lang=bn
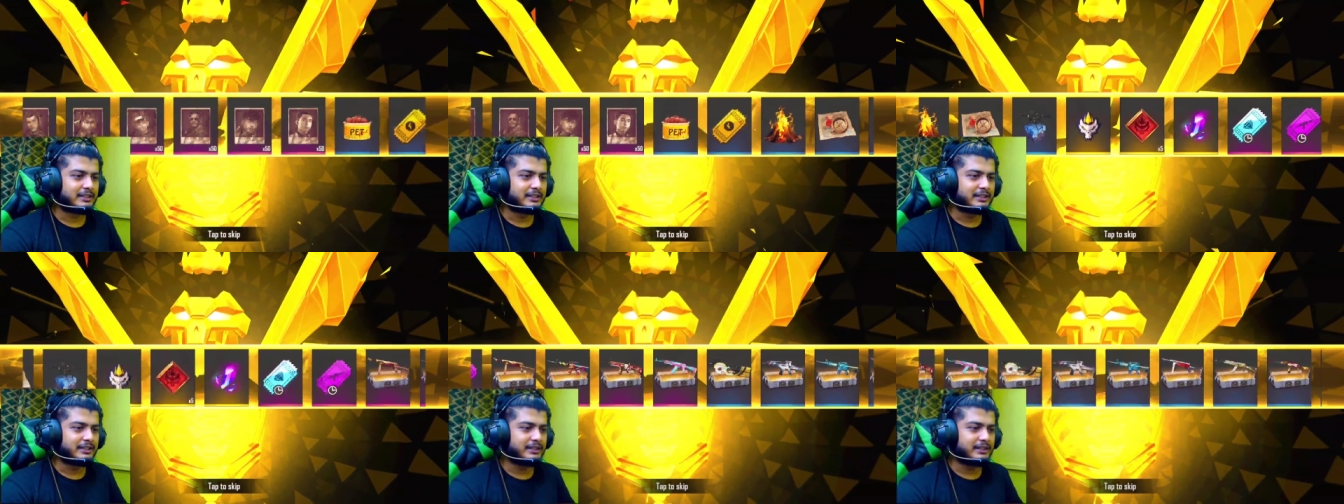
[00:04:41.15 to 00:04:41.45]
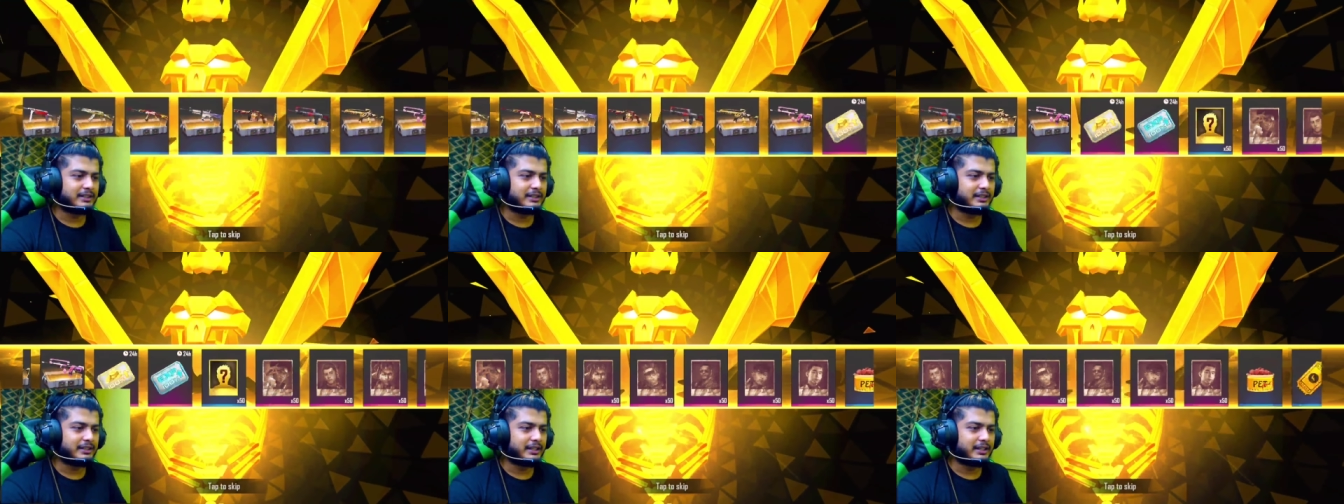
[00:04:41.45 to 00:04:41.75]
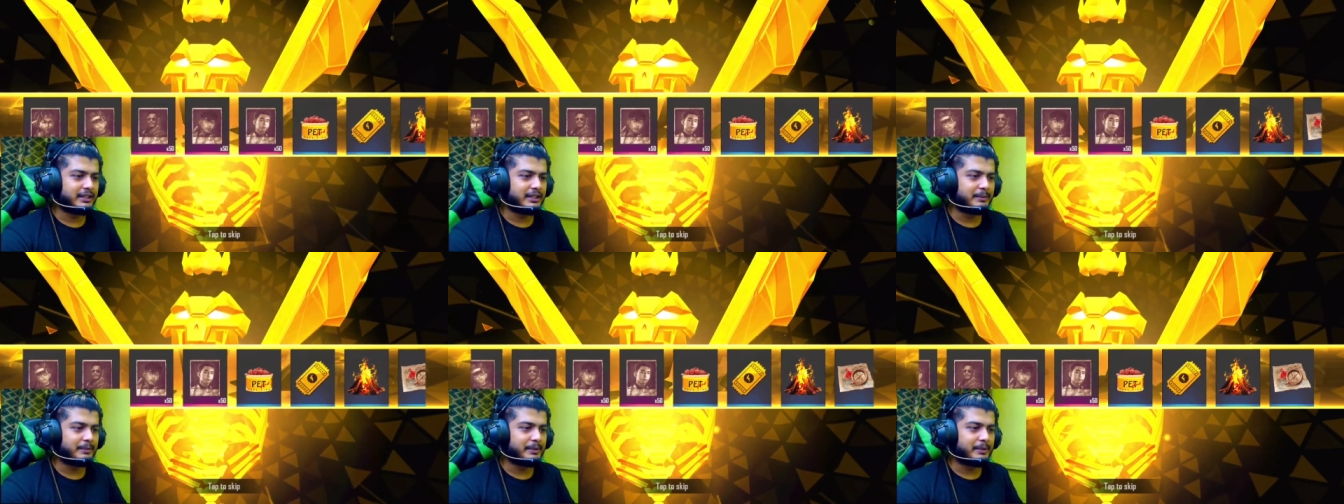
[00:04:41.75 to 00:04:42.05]
দিয়ে দে
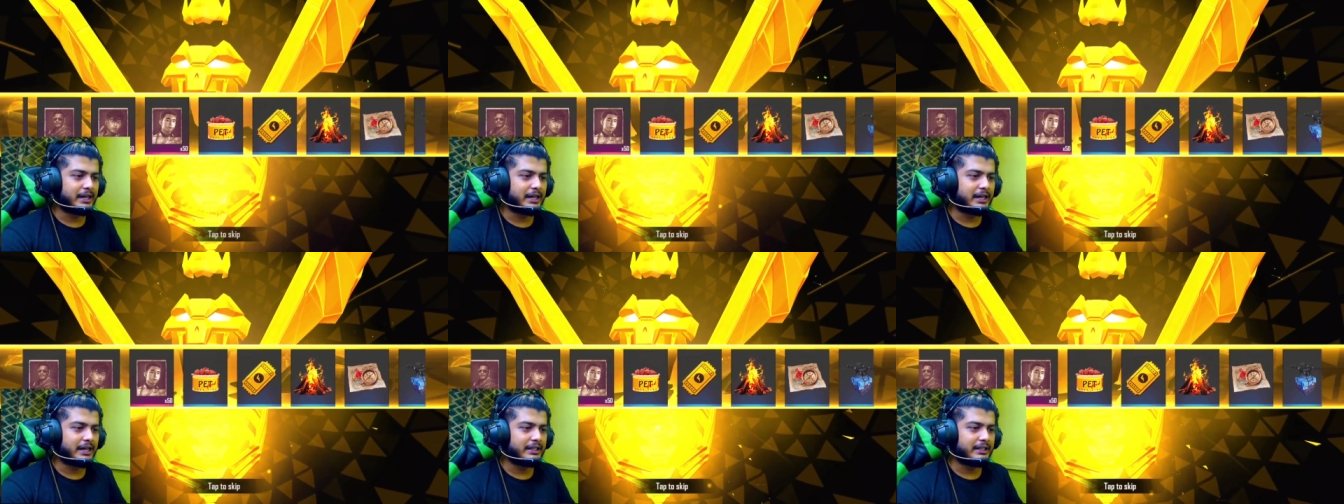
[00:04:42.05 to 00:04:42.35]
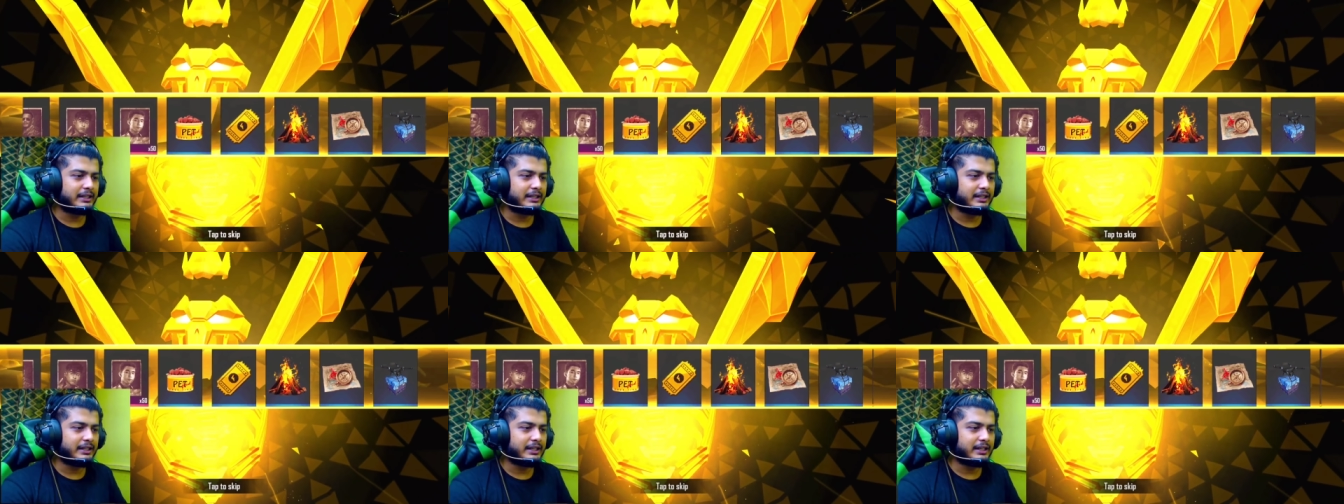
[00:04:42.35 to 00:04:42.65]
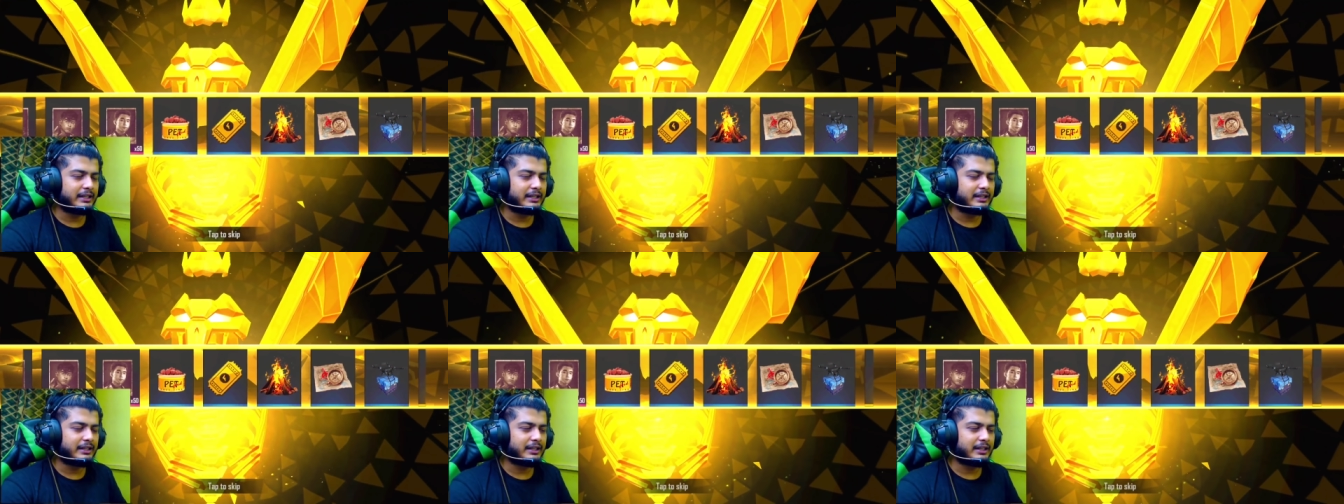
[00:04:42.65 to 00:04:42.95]
ভাই দিয়ে
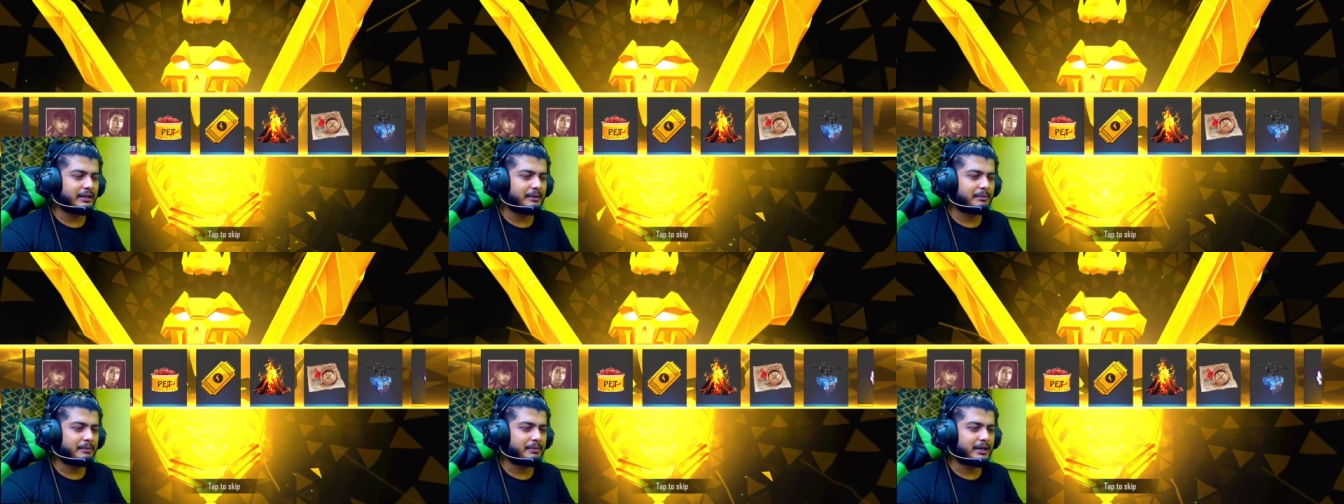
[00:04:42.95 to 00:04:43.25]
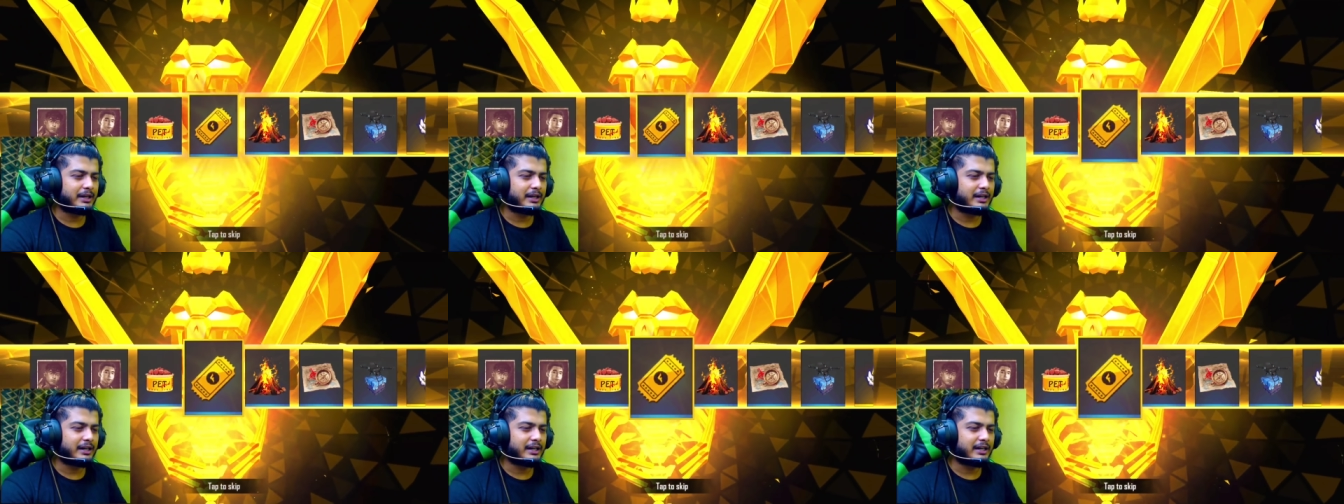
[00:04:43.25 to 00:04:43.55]
দে রে ভাই